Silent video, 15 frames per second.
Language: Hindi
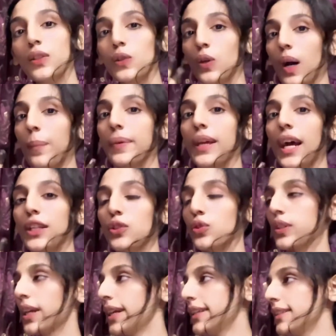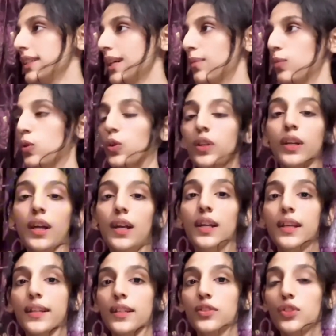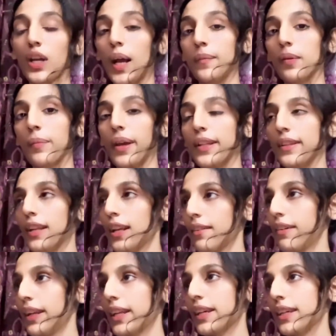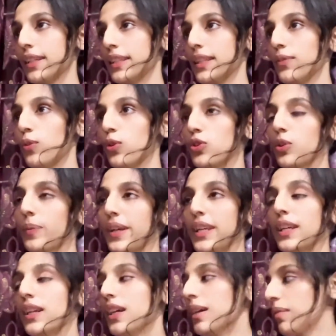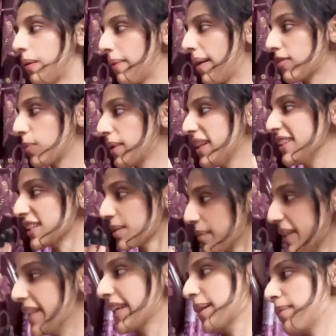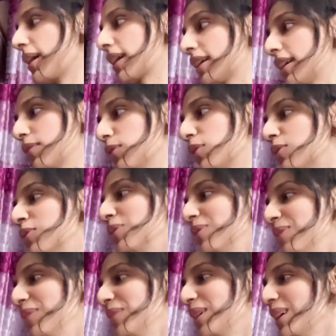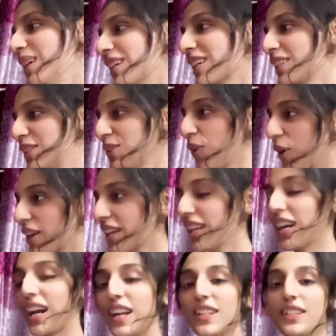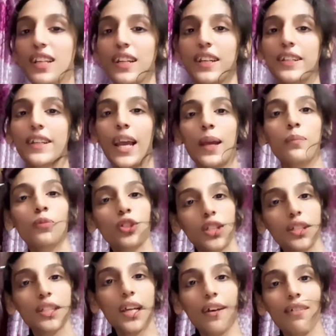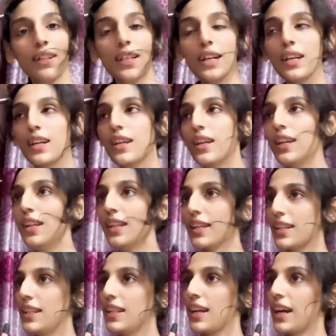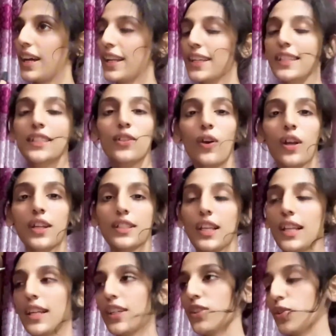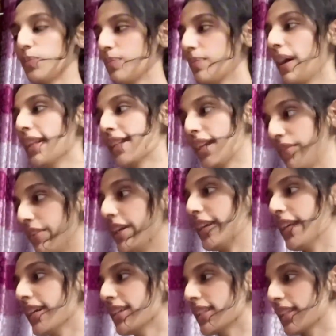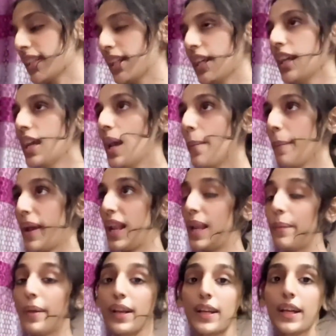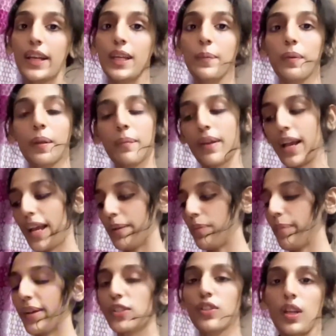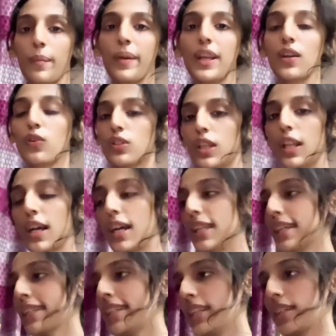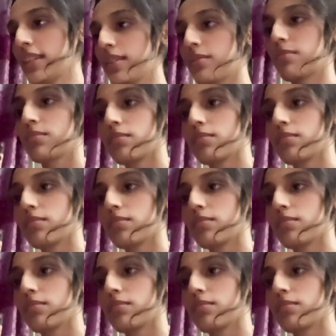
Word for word: तो अभी आ चुके हैं जी हम लोग घर लेकिन जहाँ मैं मेहंदी लगवाने गई थी वो तो भाई हम आपको पता चकमा दे के भाग हैं किसी और की लगाने चले गए टाइम मुझे दिया हुआ था लेकिन लगाने किसी और के चले गई तो मैं इतना वेट नहीं कर सकती थी पहले मैं गई फिर मैं आई मैं जो है ना मैंने खुद ही लगा दी कैसी लग गई